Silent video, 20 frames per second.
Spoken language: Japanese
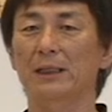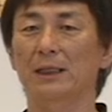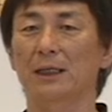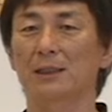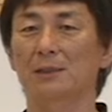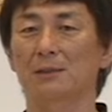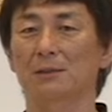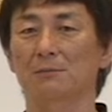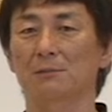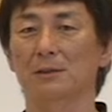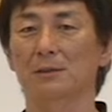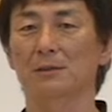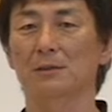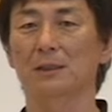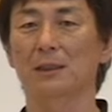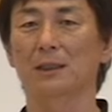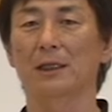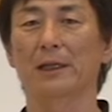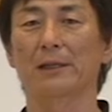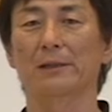てきちゃうんです
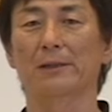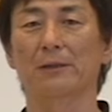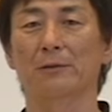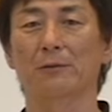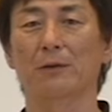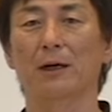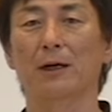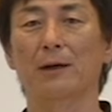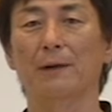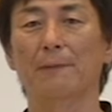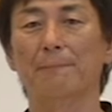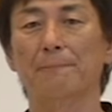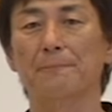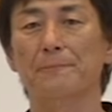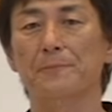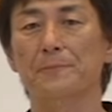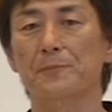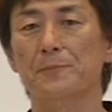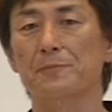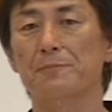人間っていうのは。
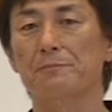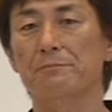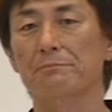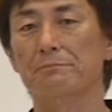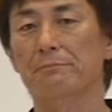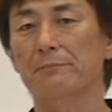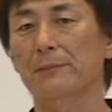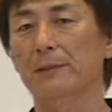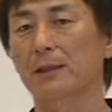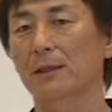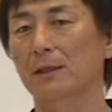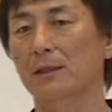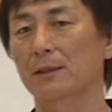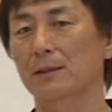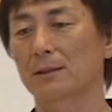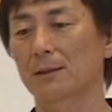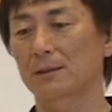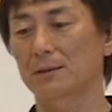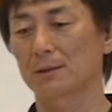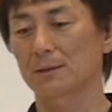
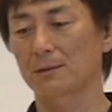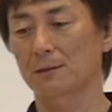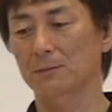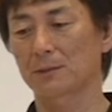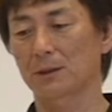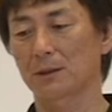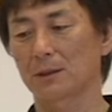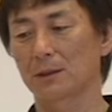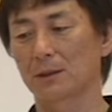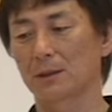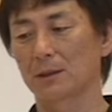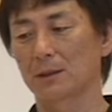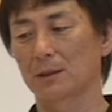で例えば